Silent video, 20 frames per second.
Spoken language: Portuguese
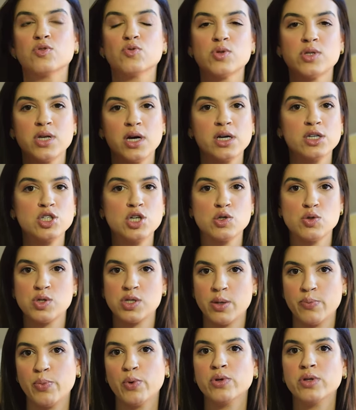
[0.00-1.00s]
O sangue de Jesus
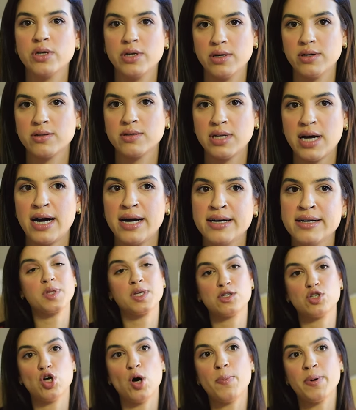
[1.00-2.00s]
tem poder, tá?
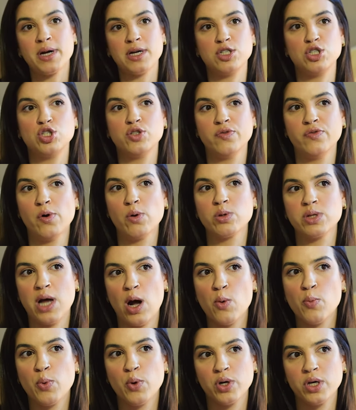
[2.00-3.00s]
Só pra gente voltar
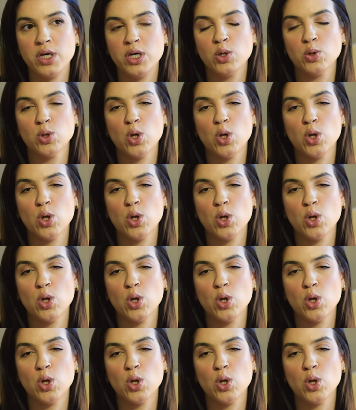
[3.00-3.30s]
um pouquinho,